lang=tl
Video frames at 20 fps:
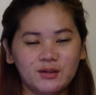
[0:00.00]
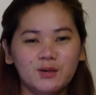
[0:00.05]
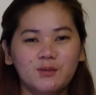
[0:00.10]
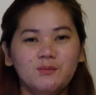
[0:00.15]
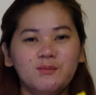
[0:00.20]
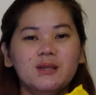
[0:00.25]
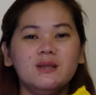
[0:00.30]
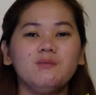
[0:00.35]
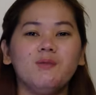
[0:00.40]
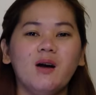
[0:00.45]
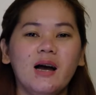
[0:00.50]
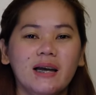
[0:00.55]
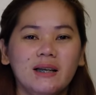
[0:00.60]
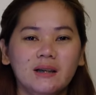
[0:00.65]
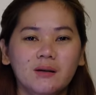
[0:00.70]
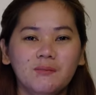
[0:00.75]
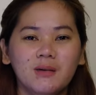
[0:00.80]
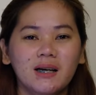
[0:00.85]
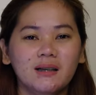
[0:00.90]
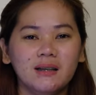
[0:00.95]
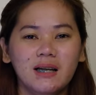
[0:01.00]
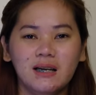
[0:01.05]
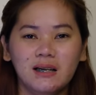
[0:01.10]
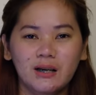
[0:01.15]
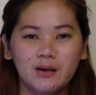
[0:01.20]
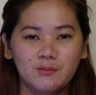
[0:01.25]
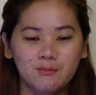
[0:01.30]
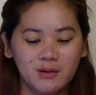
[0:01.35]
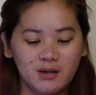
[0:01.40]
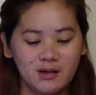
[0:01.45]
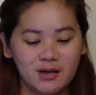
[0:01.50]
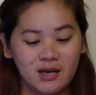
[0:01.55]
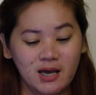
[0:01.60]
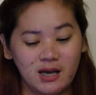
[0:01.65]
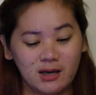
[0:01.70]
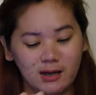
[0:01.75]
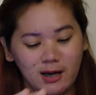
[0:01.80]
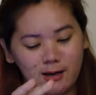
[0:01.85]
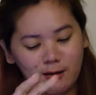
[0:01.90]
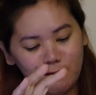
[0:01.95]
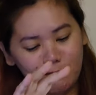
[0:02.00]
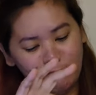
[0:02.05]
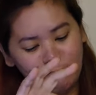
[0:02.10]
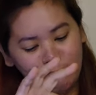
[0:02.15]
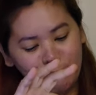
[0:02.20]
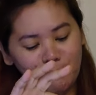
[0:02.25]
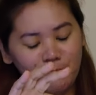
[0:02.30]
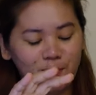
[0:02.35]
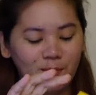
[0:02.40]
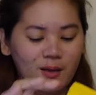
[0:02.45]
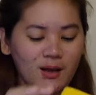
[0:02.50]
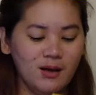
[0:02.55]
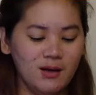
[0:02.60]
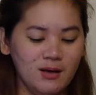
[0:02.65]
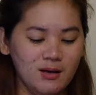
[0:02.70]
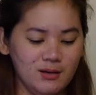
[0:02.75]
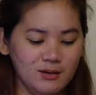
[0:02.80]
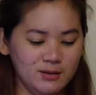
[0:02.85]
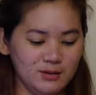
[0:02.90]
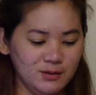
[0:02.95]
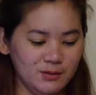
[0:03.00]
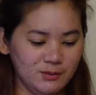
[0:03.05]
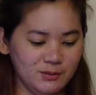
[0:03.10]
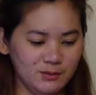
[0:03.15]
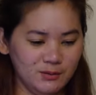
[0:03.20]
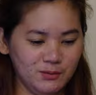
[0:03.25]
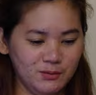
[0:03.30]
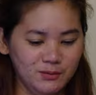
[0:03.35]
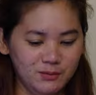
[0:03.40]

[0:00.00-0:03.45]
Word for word: So, mismong item lang talaga yung binayaran ko. So,